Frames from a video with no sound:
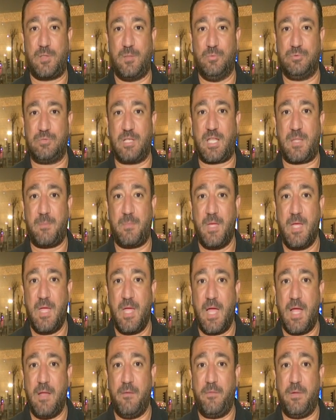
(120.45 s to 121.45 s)
المنتخب
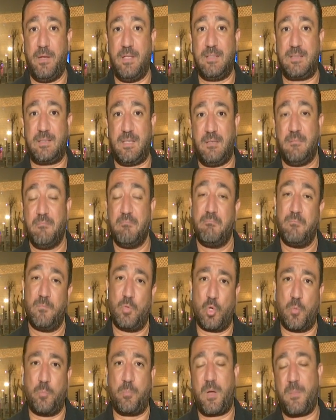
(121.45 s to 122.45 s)
الفرنسي
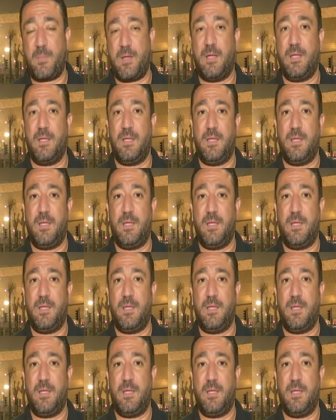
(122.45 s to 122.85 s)
ربما